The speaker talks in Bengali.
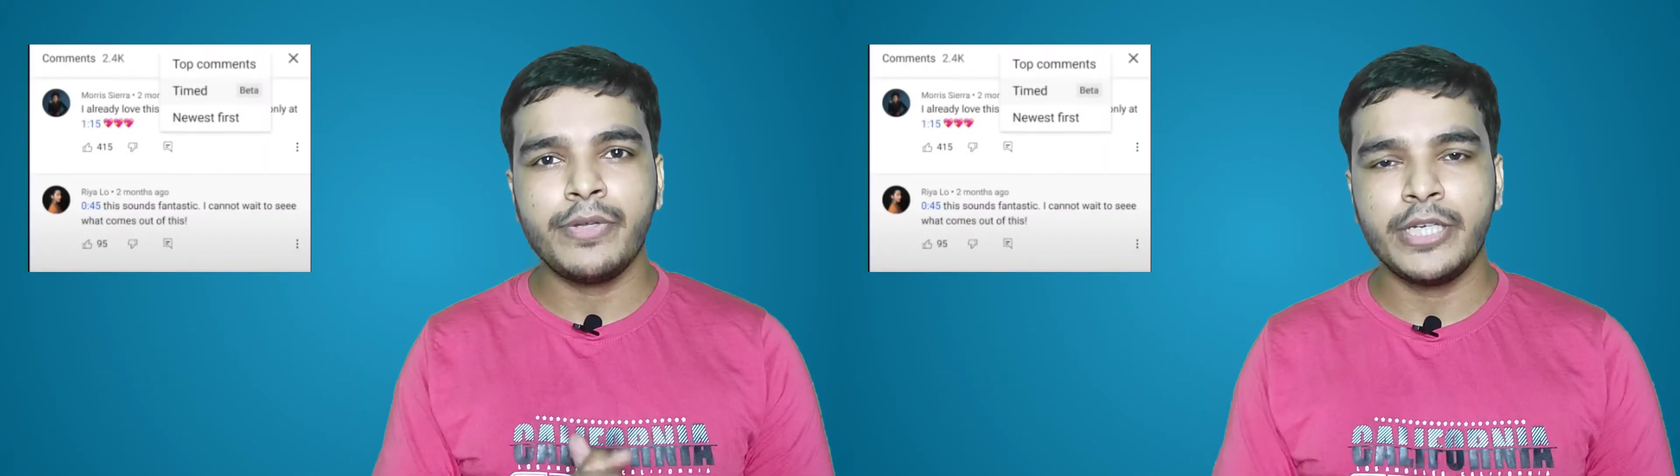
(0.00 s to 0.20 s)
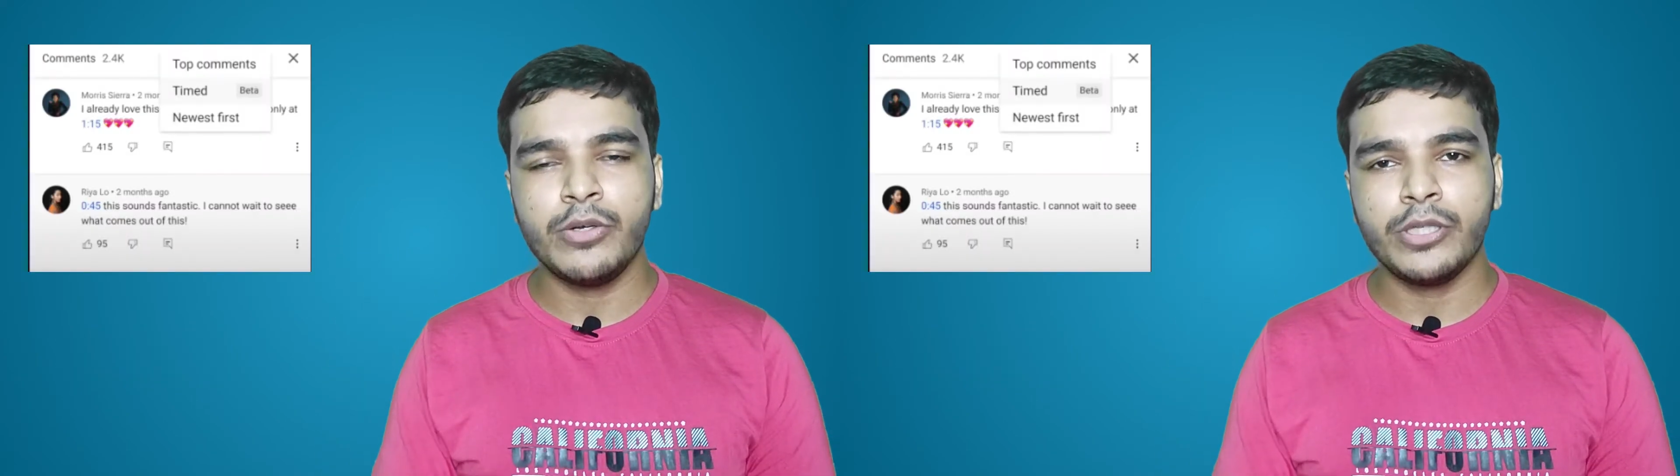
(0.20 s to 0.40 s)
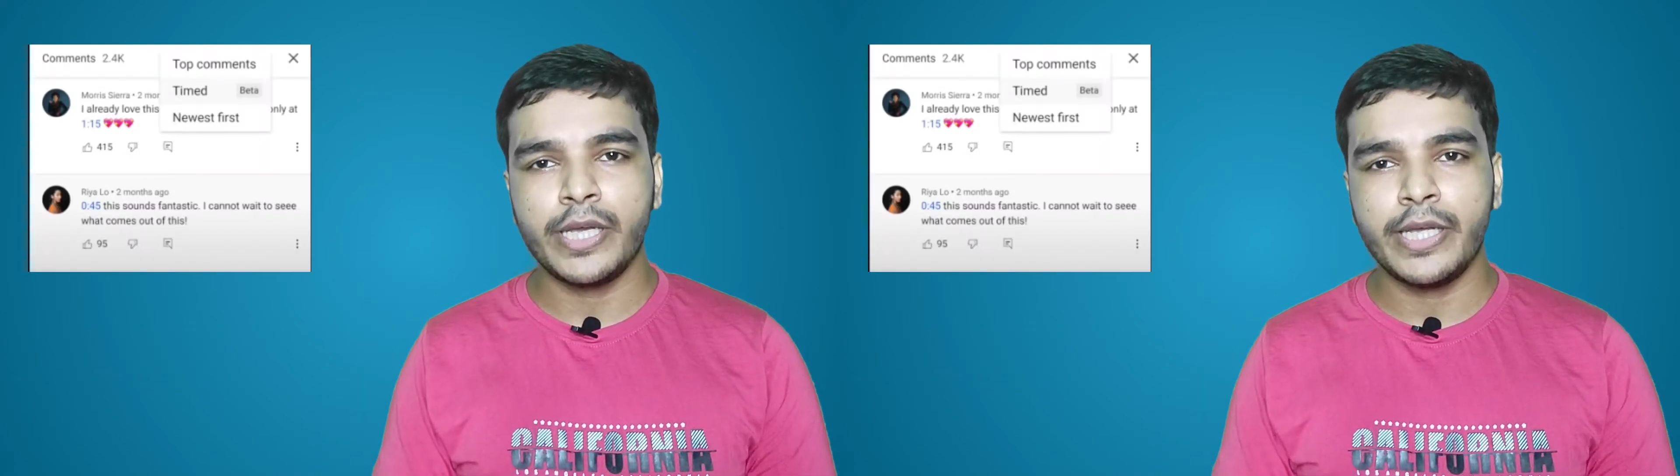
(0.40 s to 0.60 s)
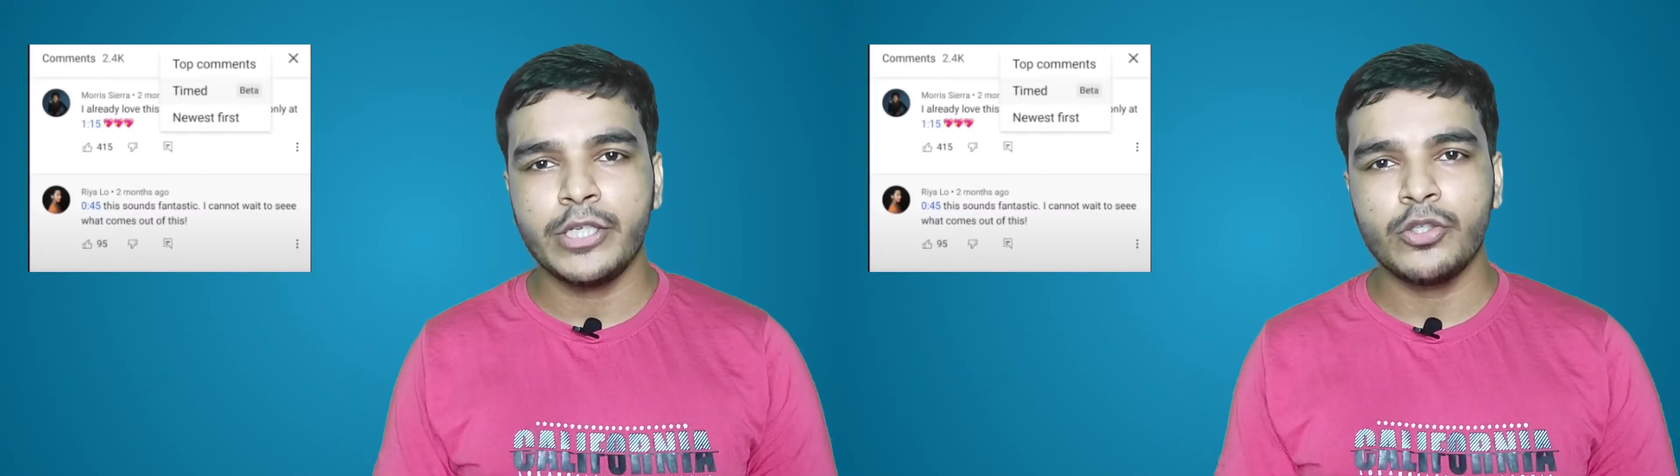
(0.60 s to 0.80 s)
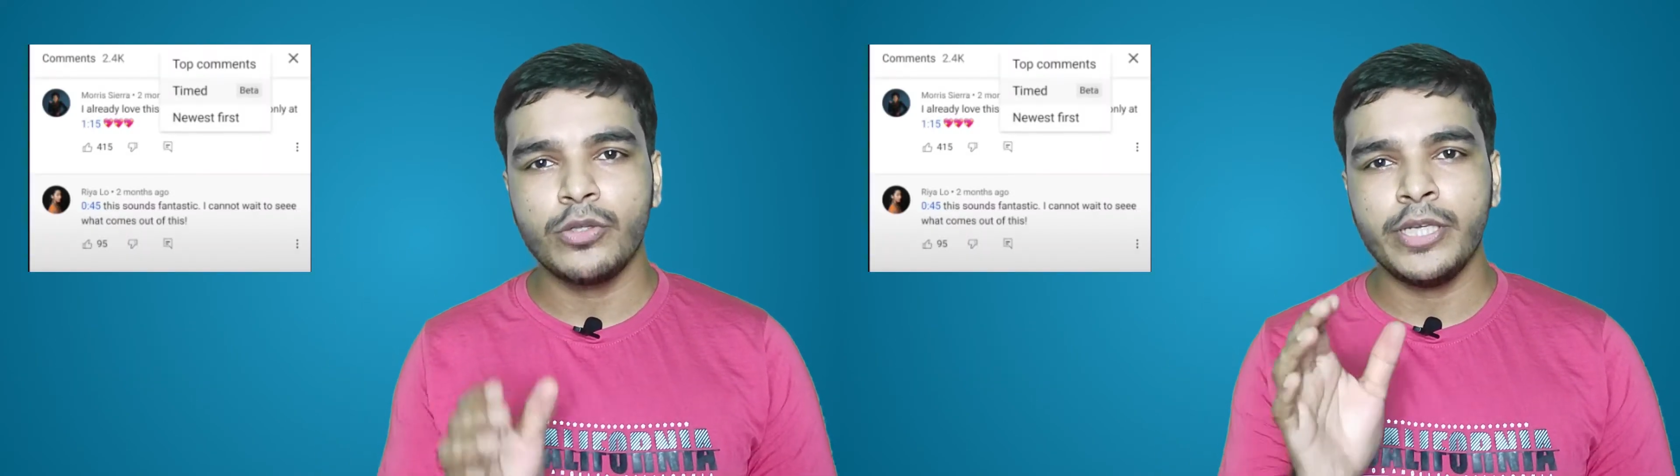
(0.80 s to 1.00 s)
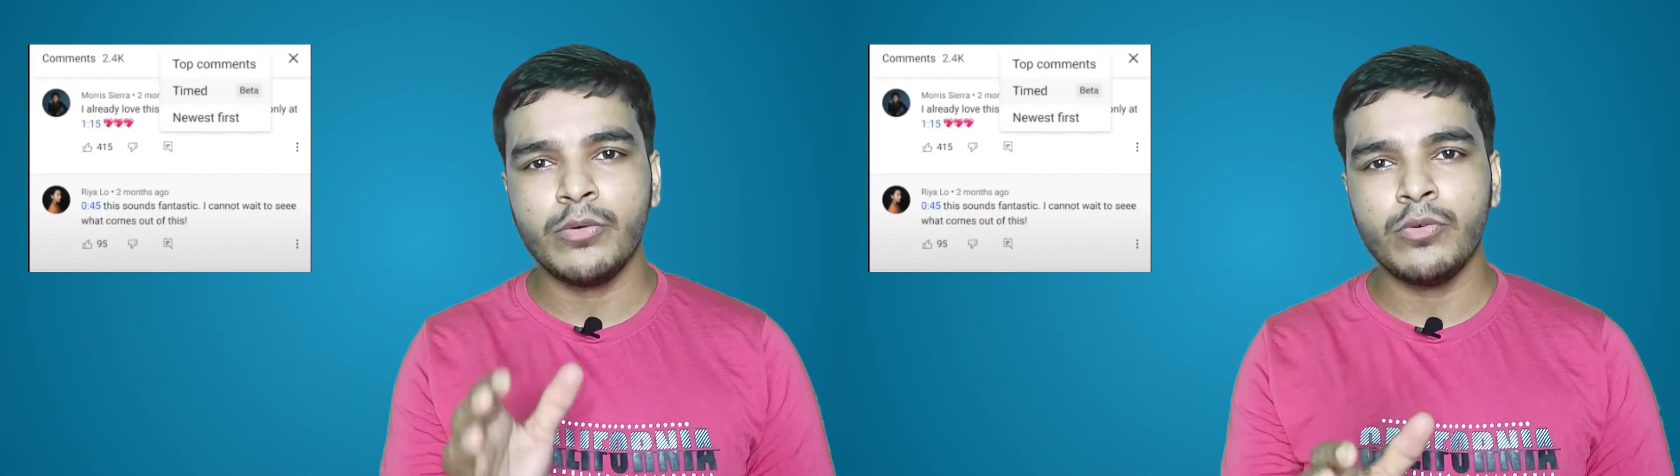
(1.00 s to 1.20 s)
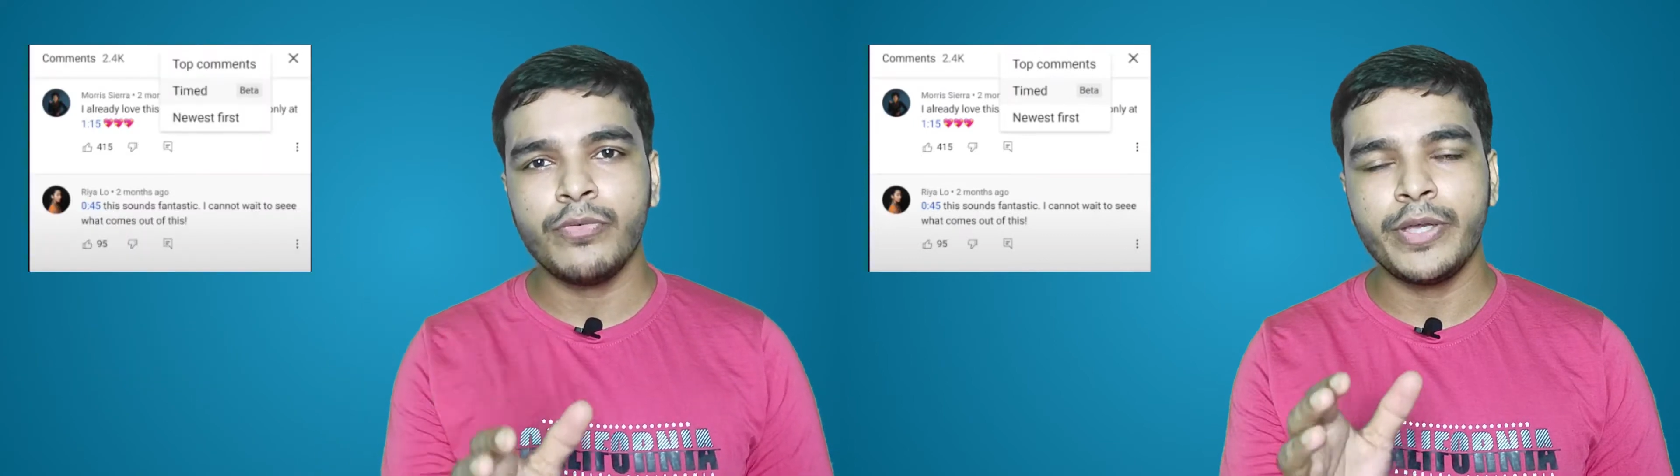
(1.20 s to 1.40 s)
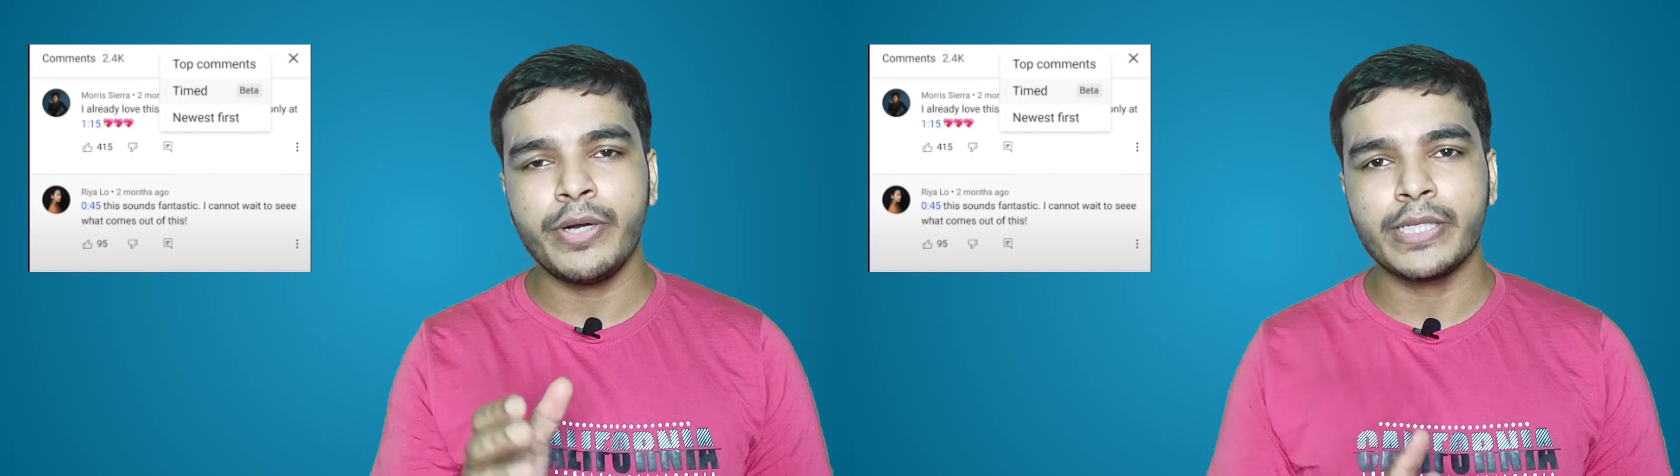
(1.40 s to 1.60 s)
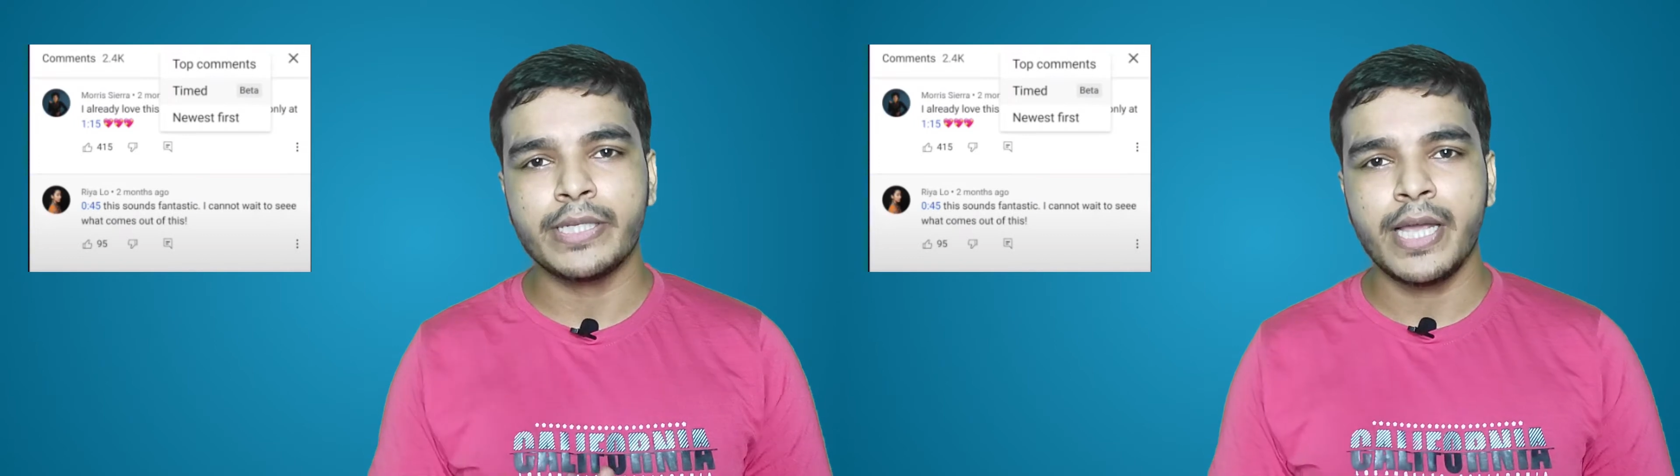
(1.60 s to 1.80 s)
ভিডিওতে যদি কোনো ভিউয়ার্স